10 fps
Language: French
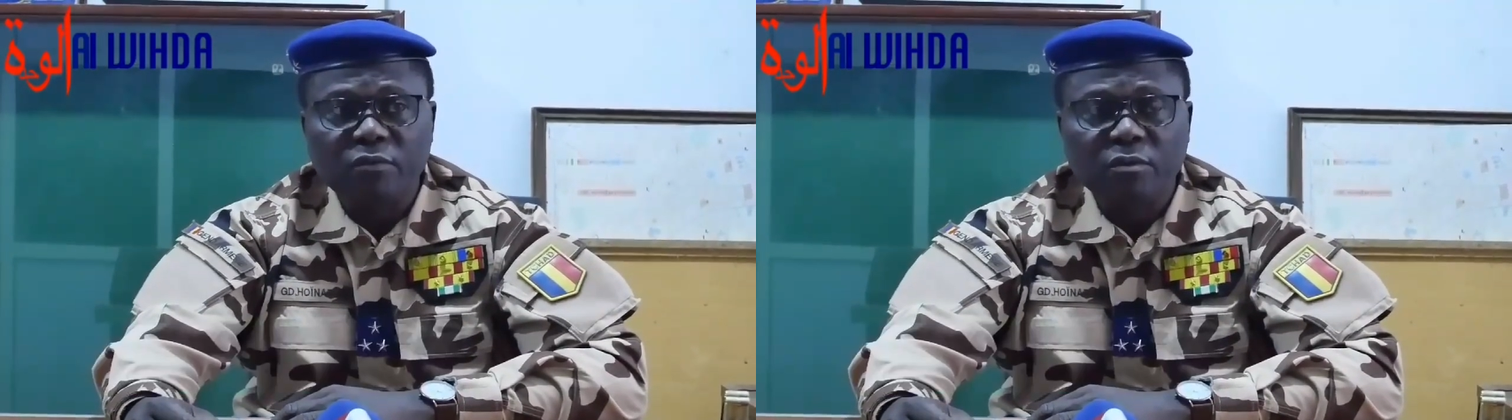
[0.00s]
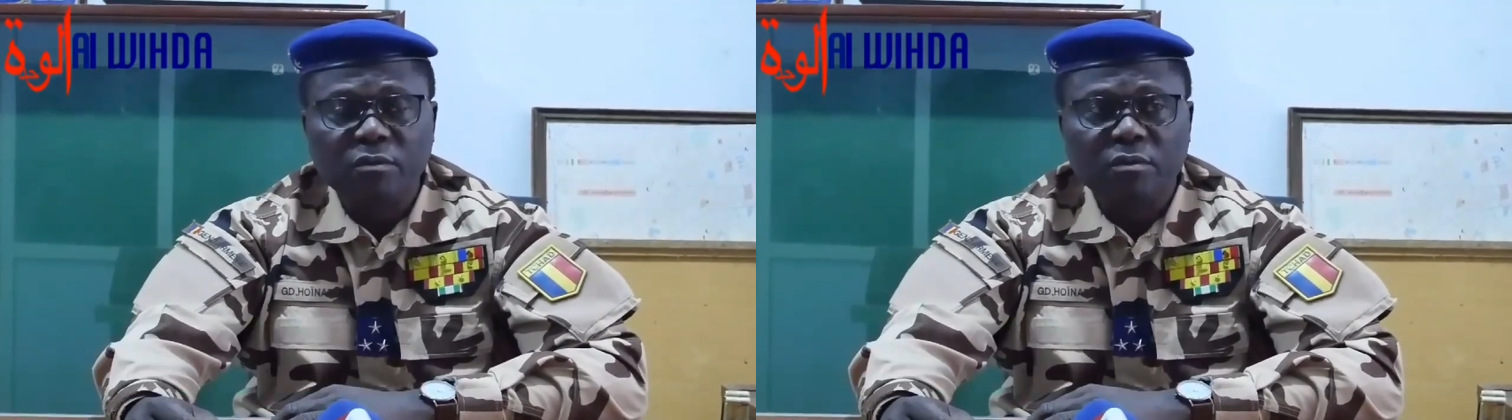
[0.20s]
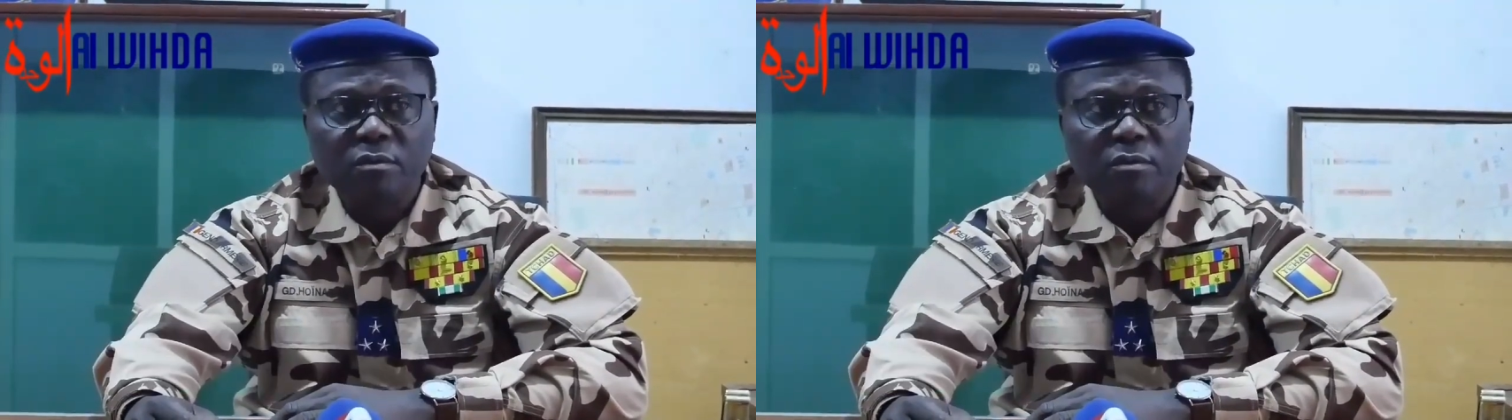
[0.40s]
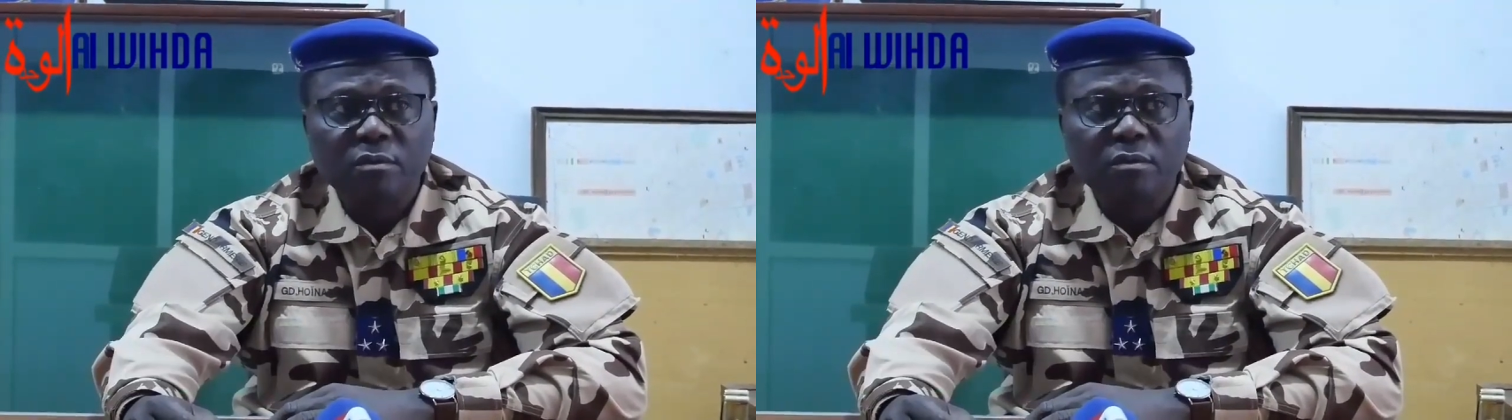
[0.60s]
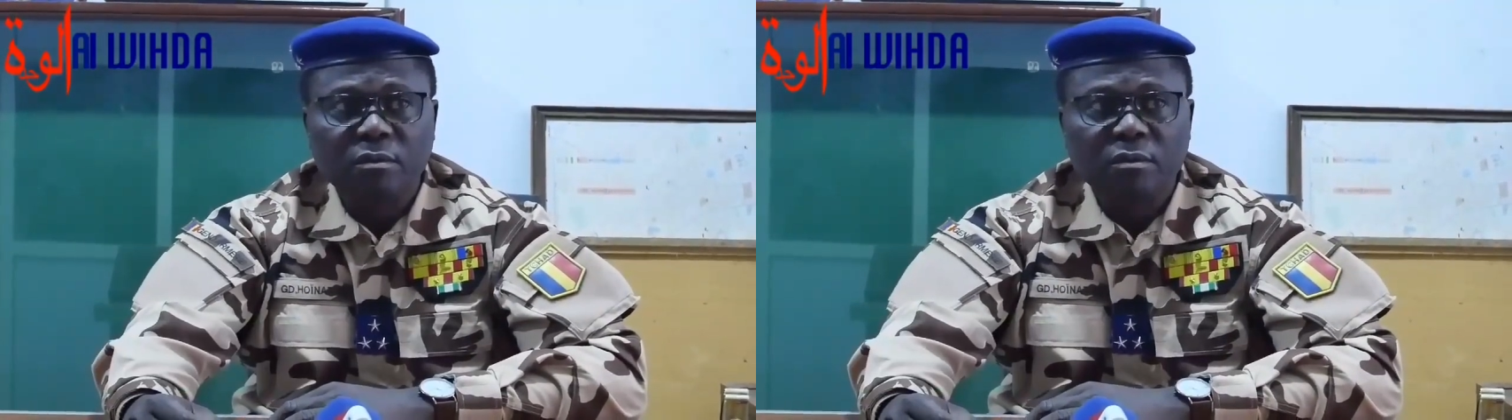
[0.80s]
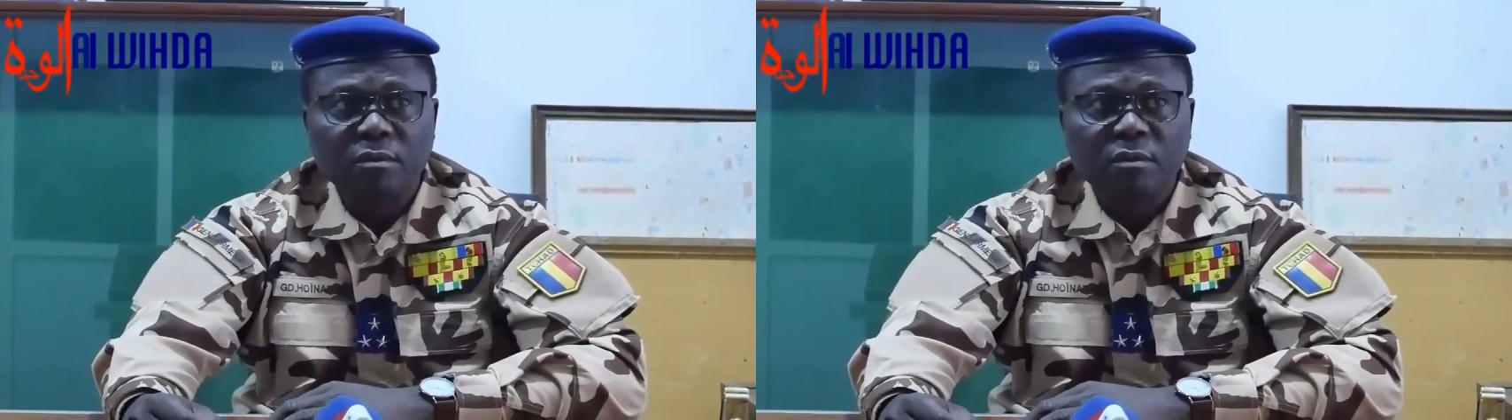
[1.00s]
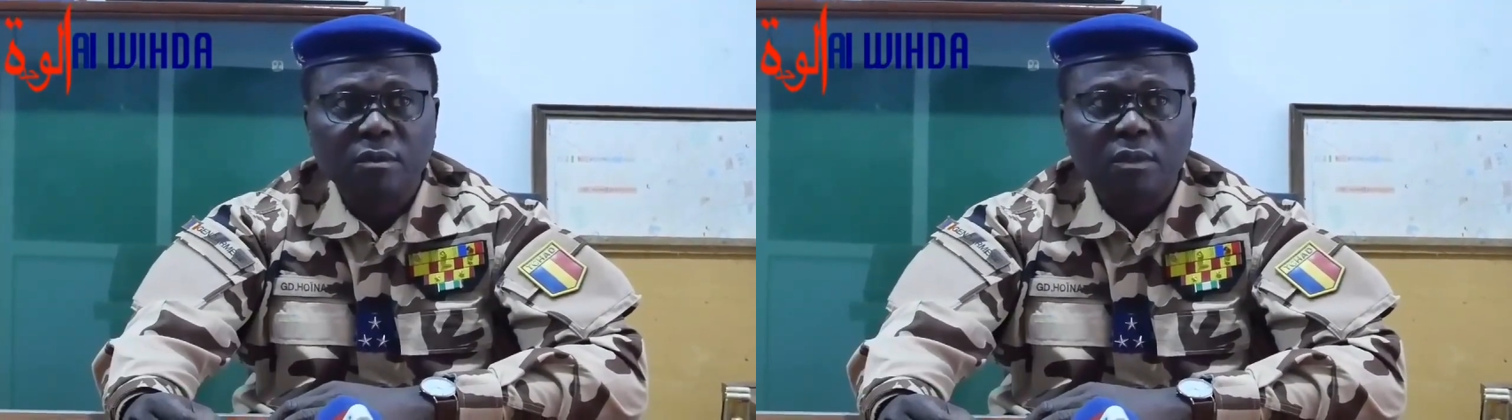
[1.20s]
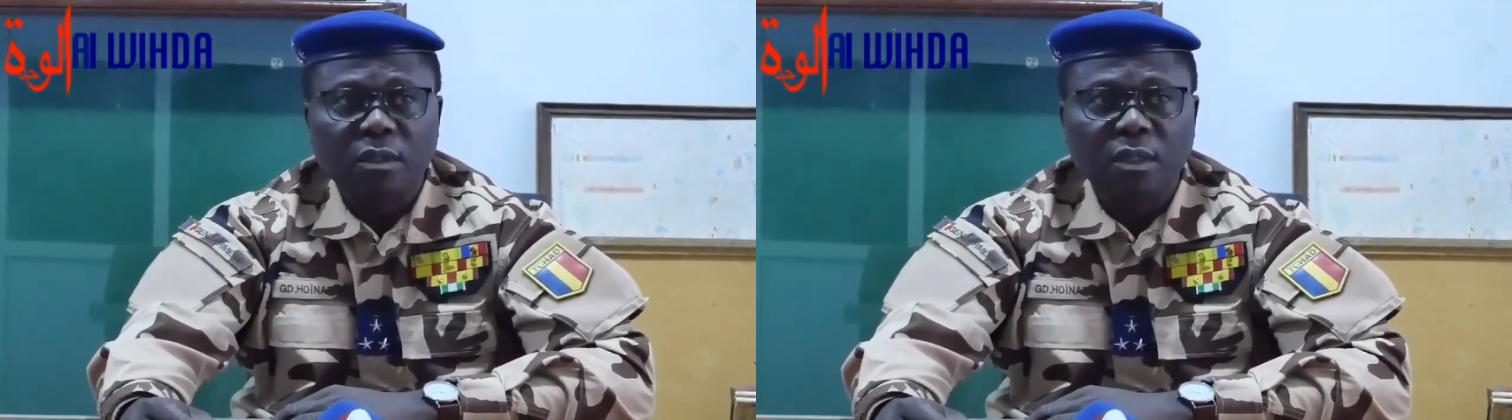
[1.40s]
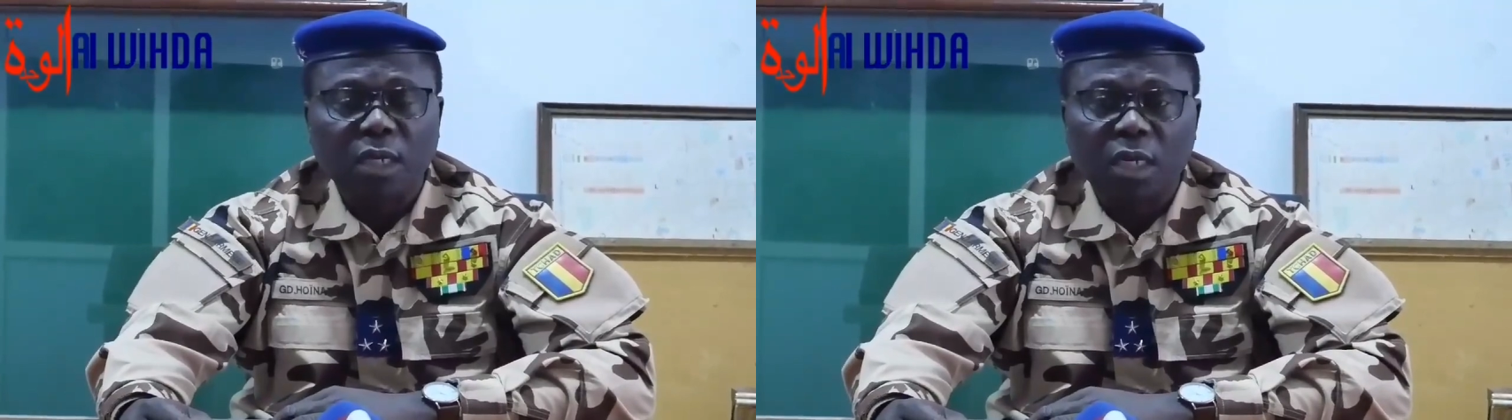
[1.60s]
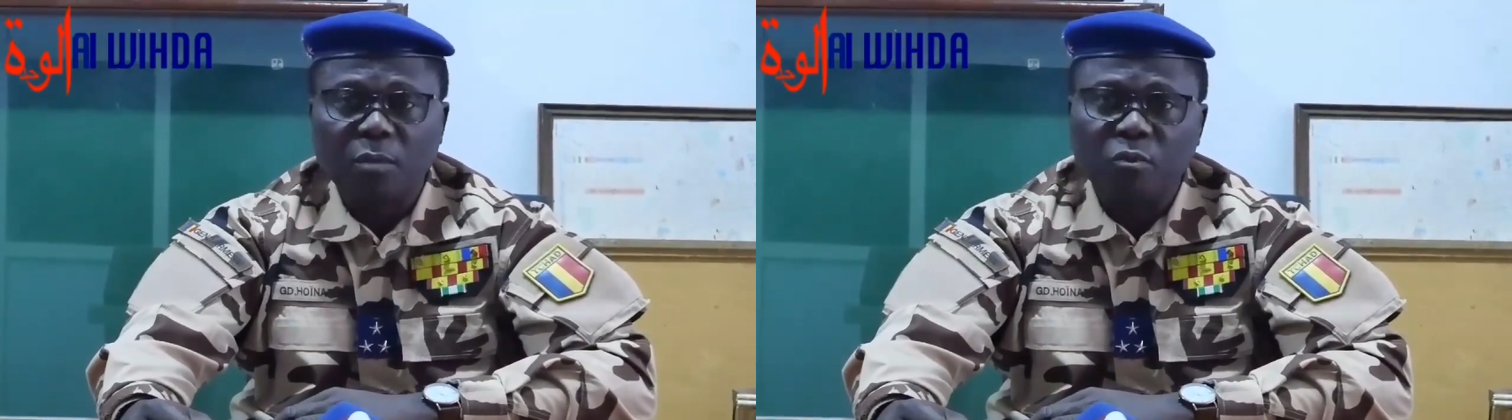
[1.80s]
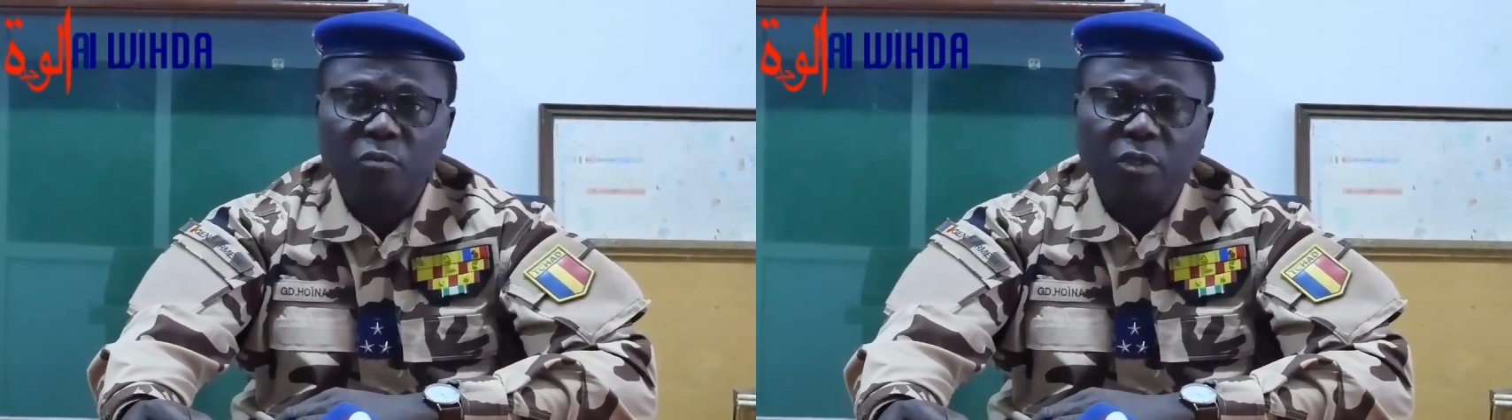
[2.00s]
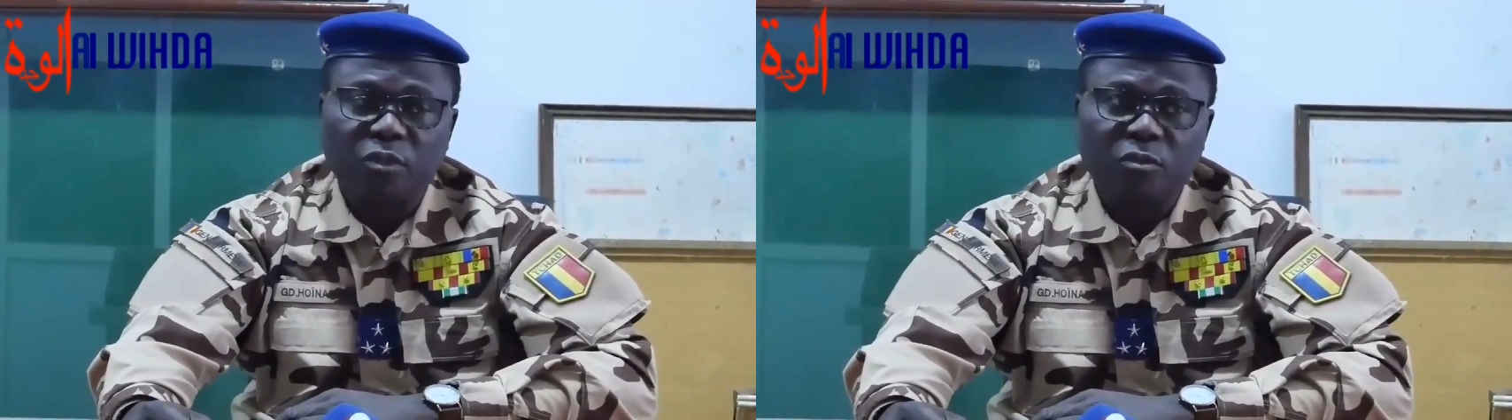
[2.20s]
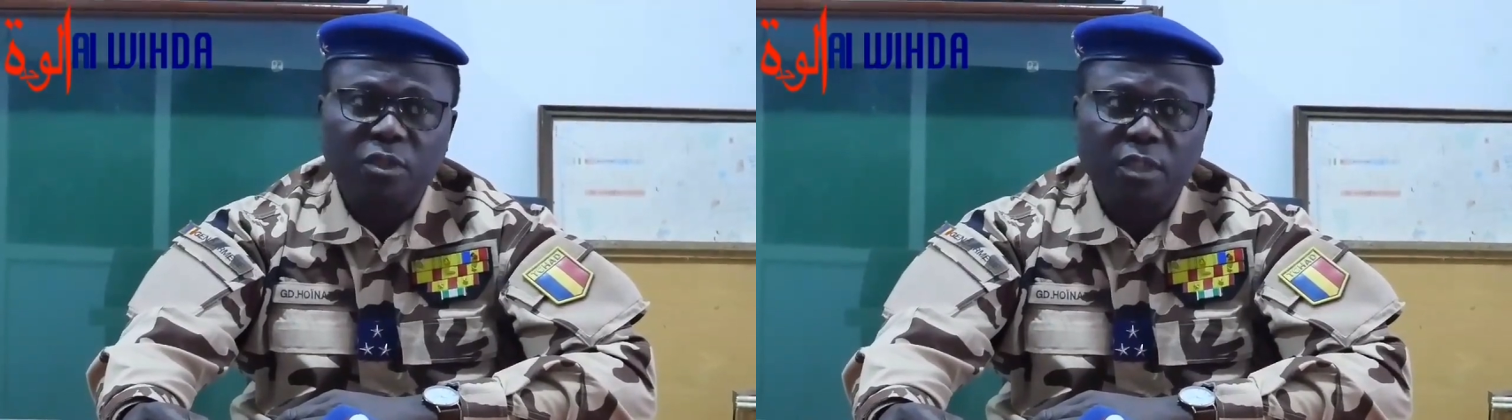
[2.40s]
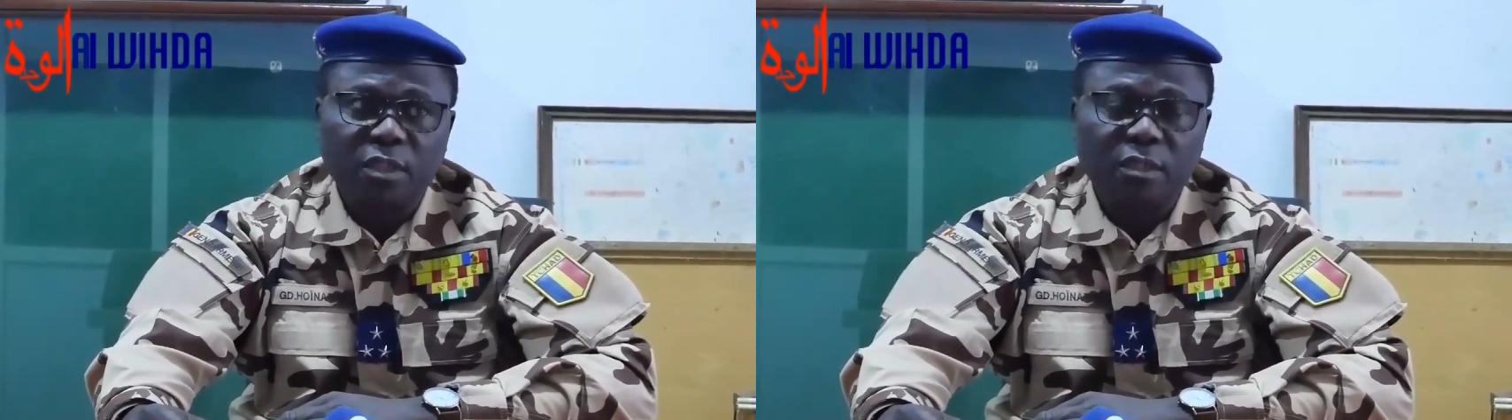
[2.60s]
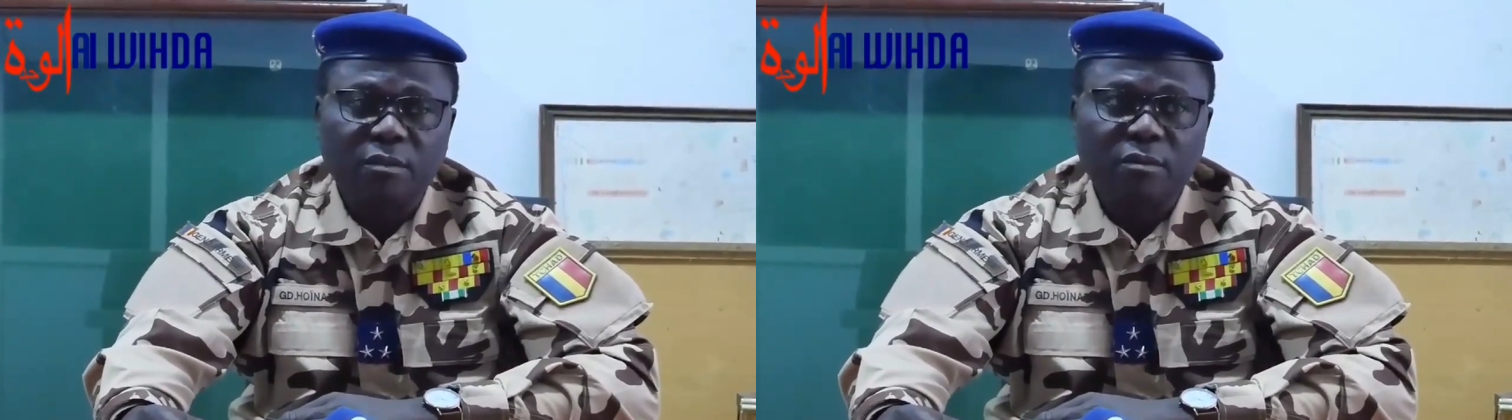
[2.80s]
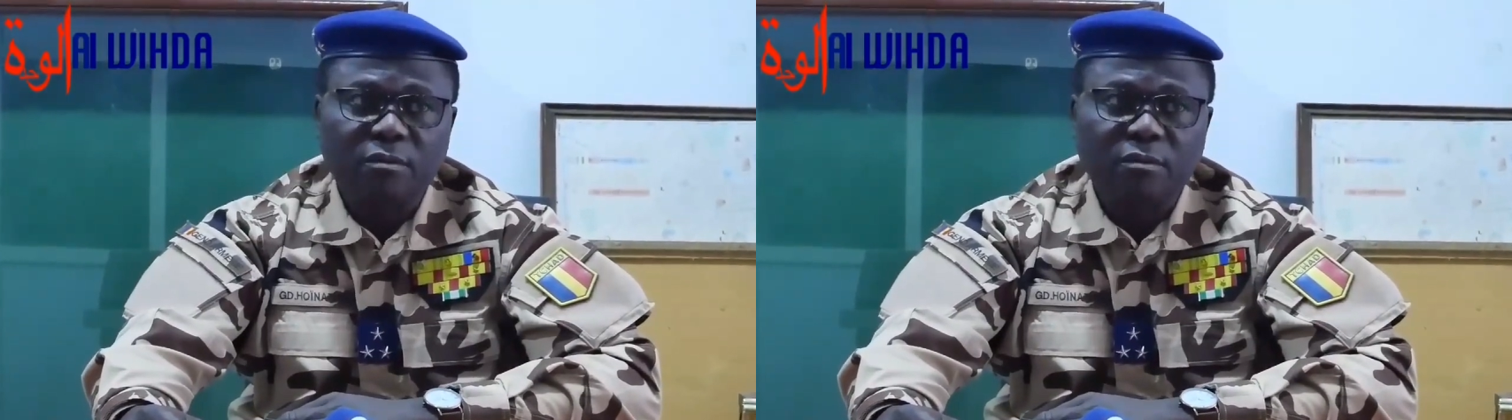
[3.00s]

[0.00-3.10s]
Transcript: voeux à la population tchadienne.